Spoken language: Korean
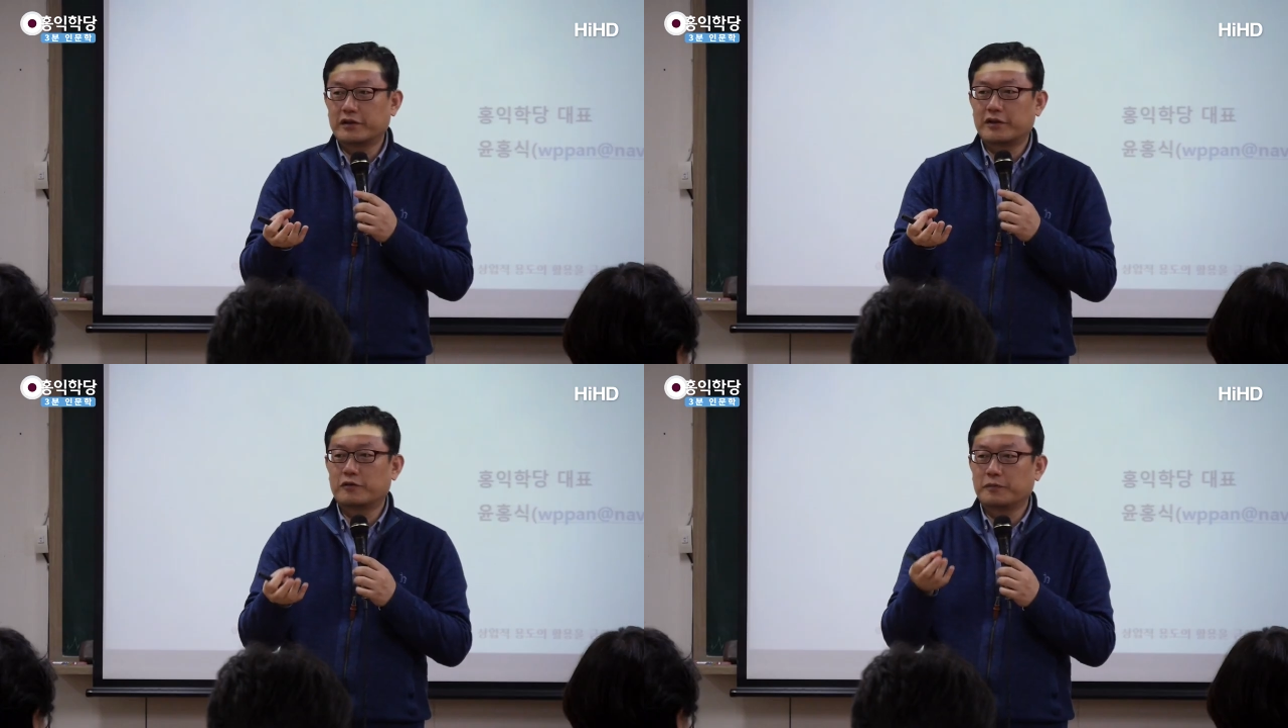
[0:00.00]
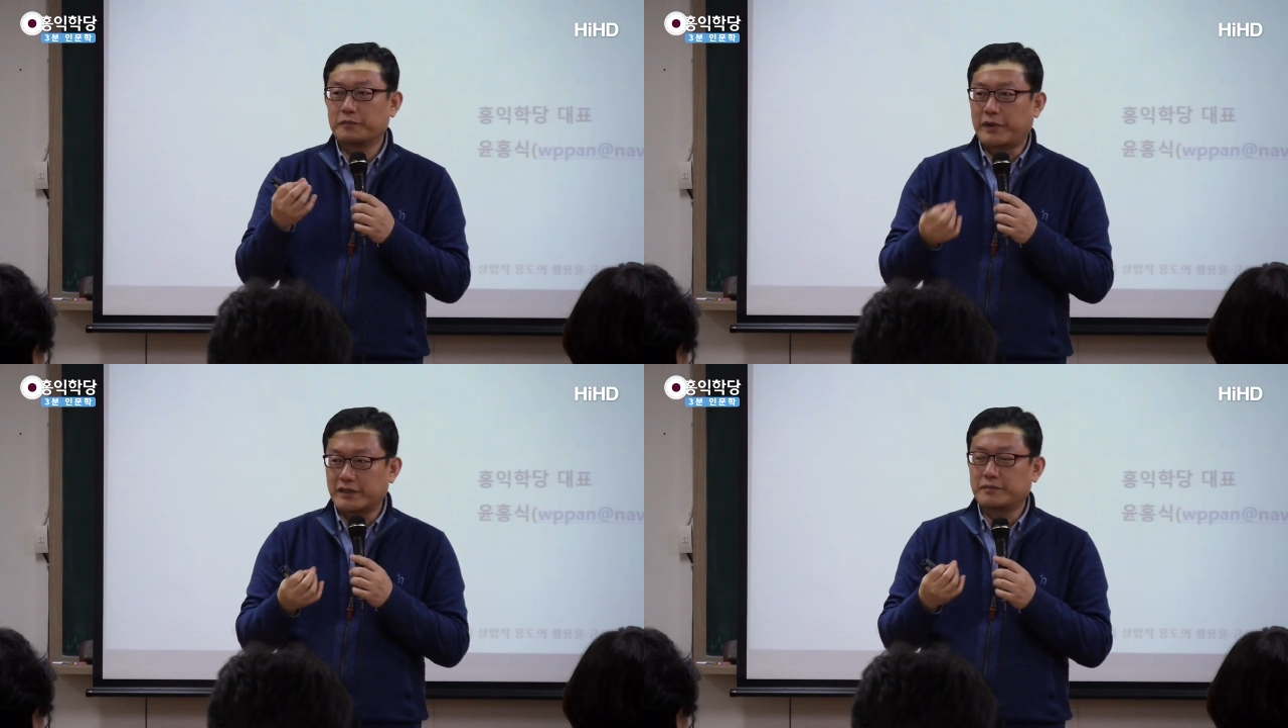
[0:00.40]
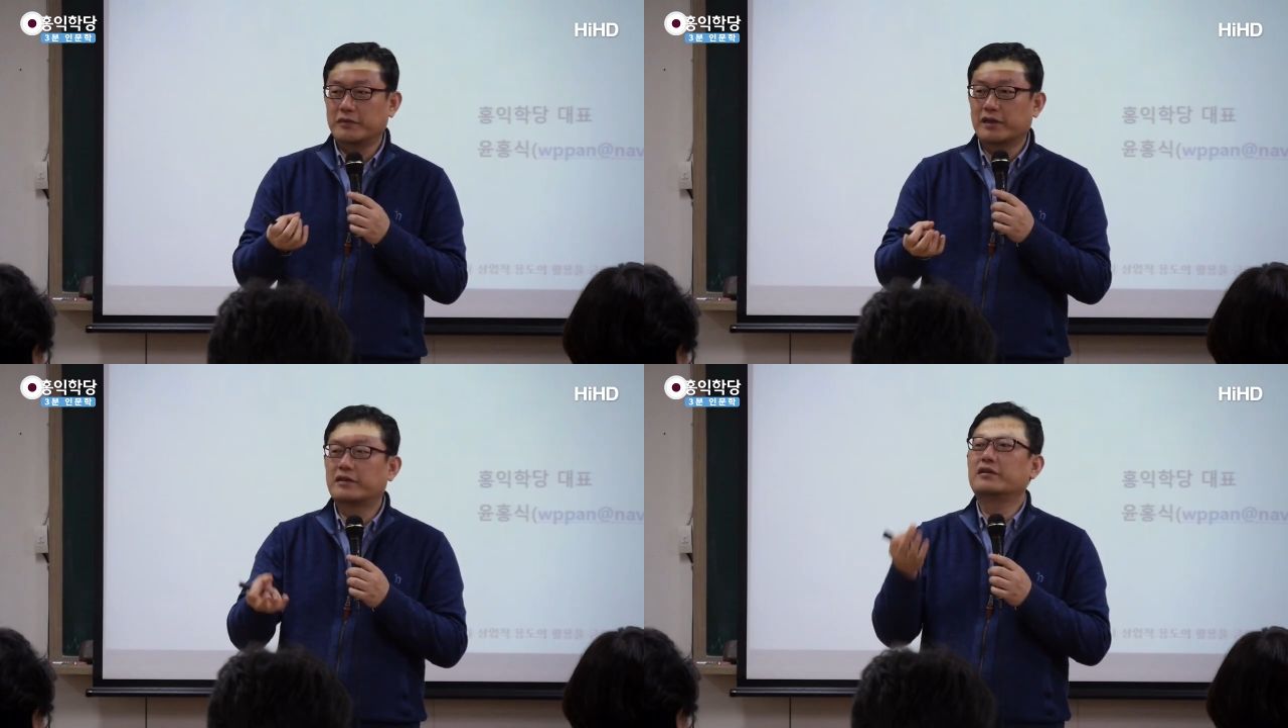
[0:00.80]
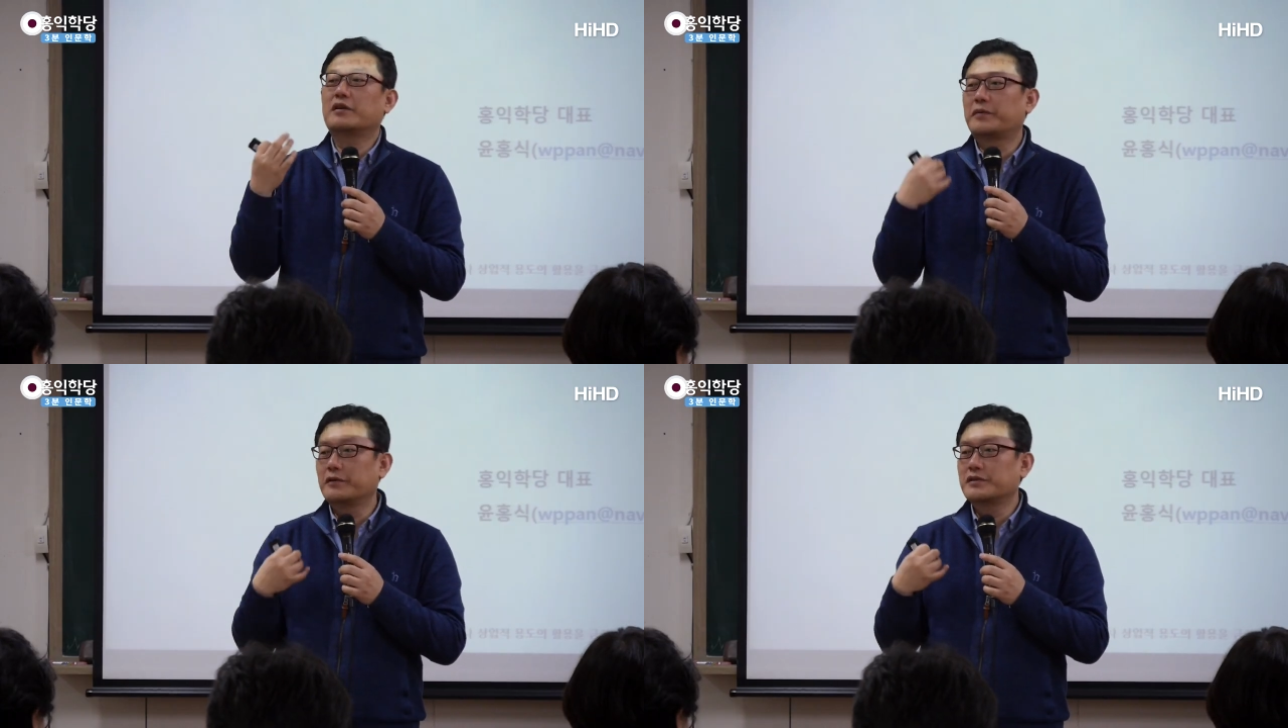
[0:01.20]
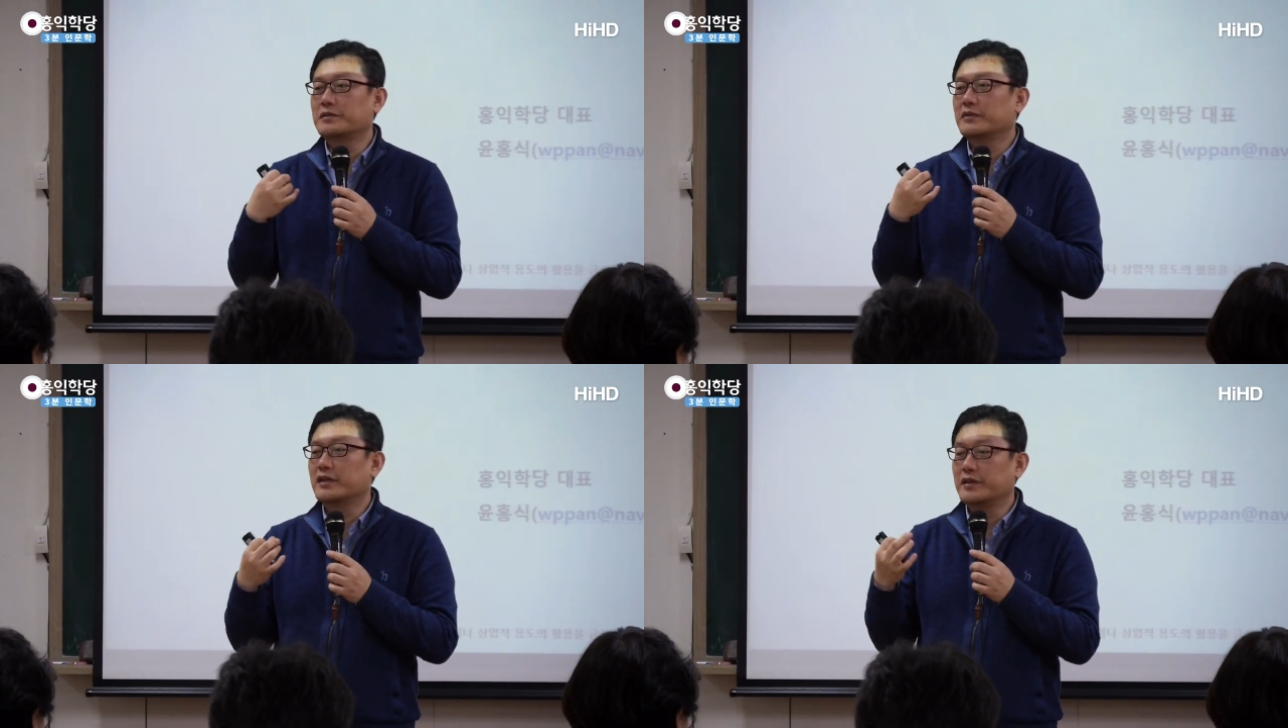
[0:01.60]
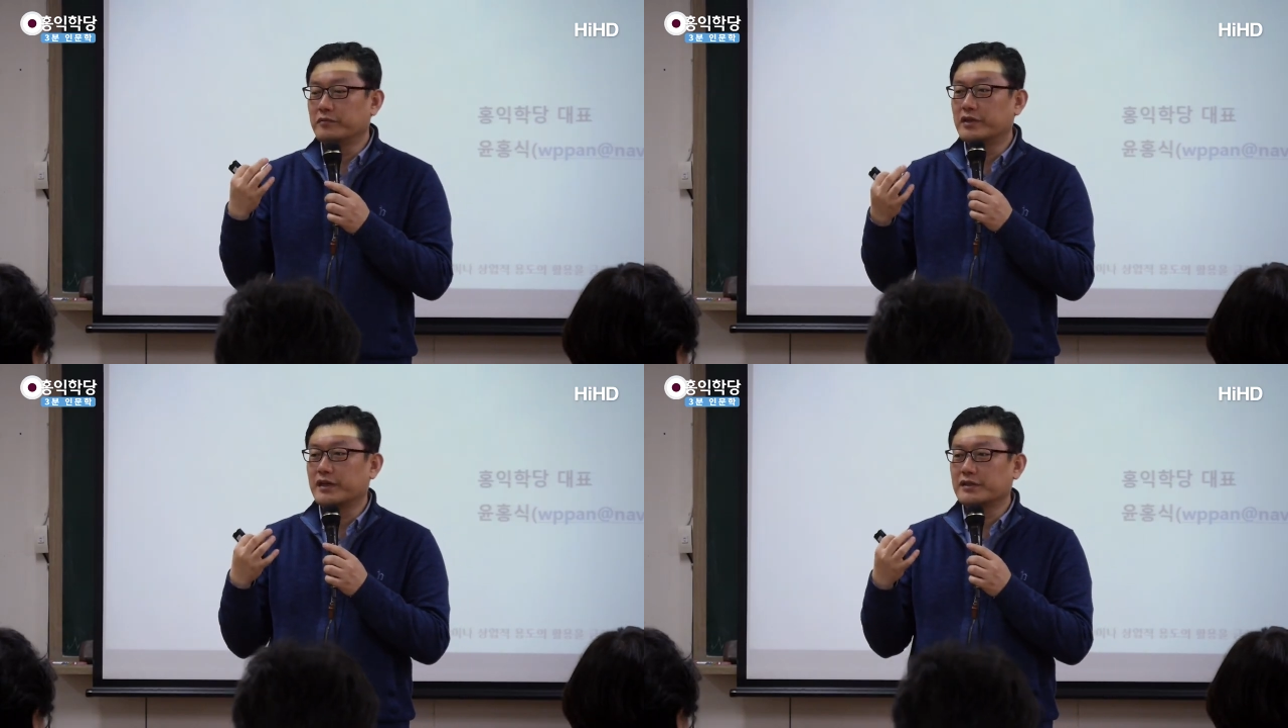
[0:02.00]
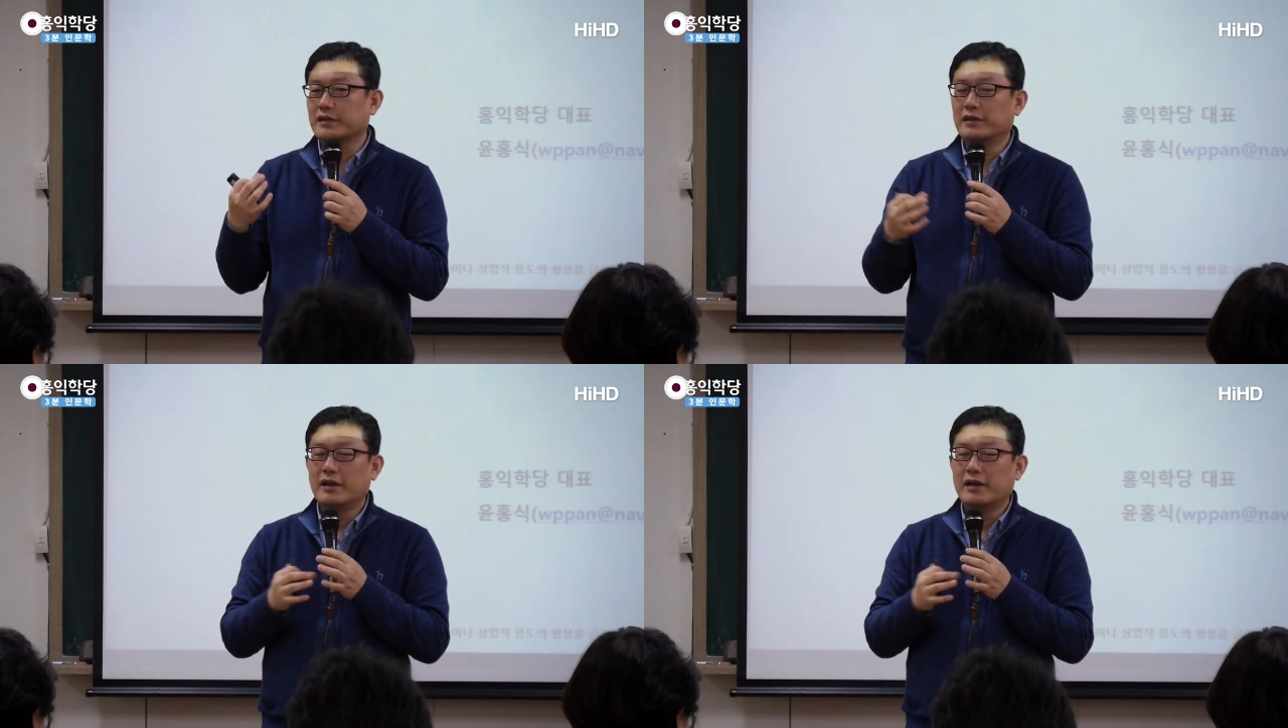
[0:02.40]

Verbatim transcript: 거라고 봤습니다. 그렇게 배웠습니다. 인문학에서.